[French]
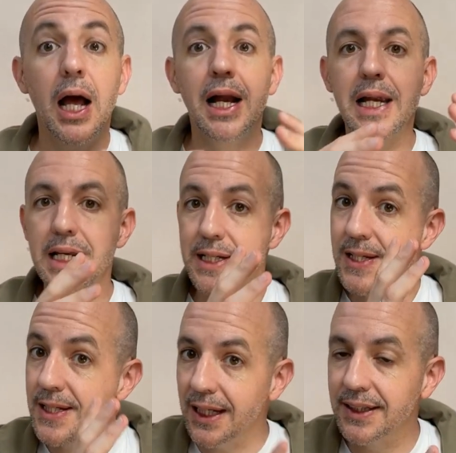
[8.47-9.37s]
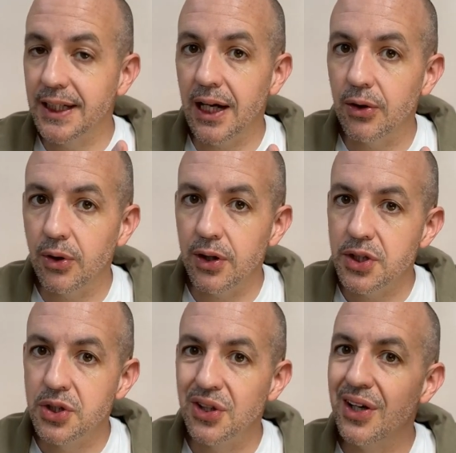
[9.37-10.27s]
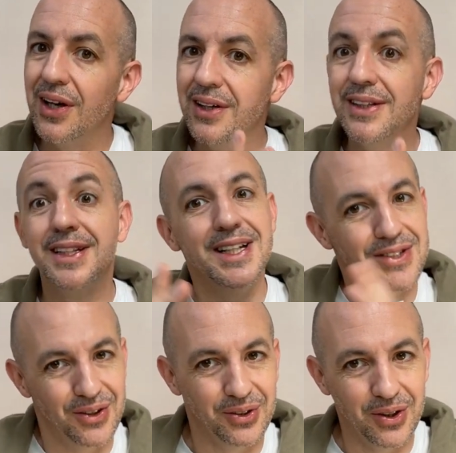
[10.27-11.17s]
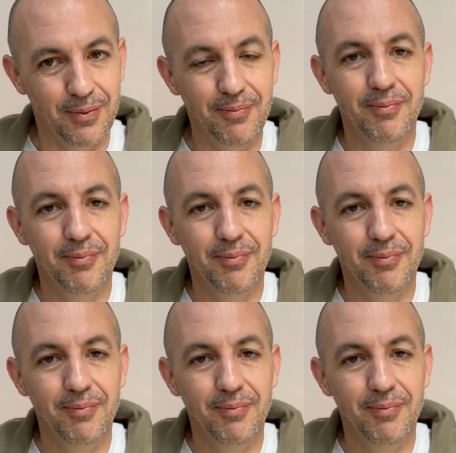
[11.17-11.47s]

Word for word: les excellents coachs des autres